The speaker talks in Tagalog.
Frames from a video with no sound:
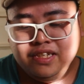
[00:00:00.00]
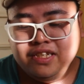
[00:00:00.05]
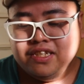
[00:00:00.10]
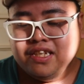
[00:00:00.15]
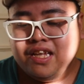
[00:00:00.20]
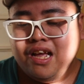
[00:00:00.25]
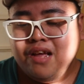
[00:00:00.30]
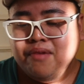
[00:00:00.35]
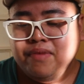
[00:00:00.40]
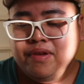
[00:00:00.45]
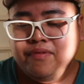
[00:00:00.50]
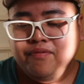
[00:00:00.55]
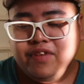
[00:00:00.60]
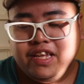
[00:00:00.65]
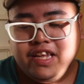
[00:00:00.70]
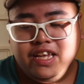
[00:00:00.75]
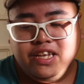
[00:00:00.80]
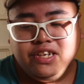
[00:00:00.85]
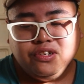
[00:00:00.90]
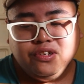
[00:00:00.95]
This coming
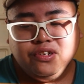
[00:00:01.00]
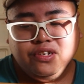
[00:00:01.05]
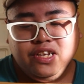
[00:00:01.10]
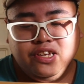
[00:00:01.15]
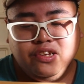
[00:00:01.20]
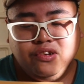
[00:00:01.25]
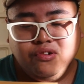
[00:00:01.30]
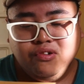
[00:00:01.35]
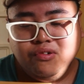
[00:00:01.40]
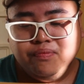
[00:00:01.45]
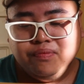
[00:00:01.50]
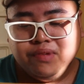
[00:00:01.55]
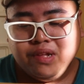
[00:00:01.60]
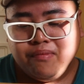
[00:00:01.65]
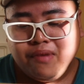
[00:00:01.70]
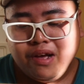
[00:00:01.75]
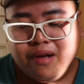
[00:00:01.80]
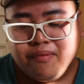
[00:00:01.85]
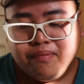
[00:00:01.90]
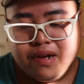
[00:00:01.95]
vacation, I hope
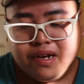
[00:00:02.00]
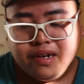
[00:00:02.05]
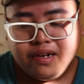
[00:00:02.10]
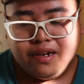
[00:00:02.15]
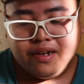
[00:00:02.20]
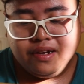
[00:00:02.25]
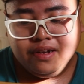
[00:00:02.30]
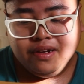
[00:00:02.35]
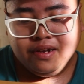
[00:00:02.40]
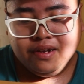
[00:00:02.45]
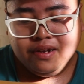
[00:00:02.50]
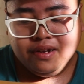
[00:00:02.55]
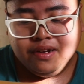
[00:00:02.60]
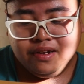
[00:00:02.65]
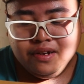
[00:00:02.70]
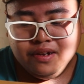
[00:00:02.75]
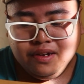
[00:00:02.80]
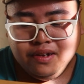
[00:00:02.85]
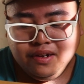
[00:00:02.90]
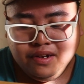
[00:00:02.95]
na
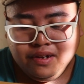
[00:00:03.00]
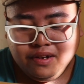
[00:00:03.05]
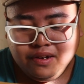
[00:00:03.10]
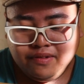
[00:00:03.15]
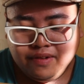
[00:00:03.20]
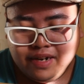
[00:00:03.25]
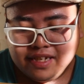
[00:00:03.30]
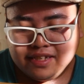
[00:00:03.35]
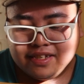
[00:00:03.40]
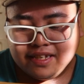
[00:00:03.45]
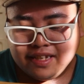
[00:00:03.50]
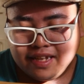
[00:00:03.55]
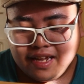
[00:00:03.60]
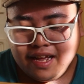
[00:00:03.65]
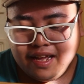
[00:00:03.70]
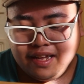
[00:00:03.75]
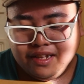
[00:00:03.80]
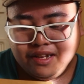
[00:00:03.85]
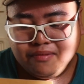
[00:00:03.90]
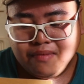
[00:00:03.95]
makapag-rest
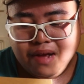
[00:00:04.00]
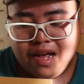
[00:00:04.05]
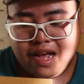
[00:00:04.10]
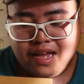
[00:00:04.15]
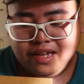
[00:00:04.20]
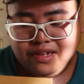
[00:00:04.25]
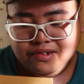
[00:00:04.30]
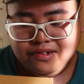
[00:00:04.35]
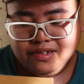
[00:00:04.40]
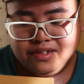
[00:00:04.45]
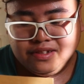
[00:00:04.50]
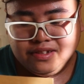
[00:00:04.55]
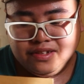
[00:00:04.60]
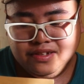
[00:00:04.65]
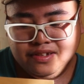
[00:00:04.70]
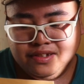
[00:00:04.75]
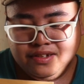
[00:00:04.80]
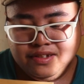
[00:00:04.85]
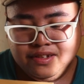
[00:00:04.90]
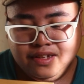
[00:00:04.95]
ka ng maayos
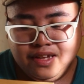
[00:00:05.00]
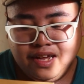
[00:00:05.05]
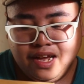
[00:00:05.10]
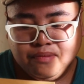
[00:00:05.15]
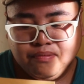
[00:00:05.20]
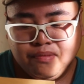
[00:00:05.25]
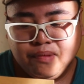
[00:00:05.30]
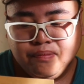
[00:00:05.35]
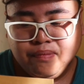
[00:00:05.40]
at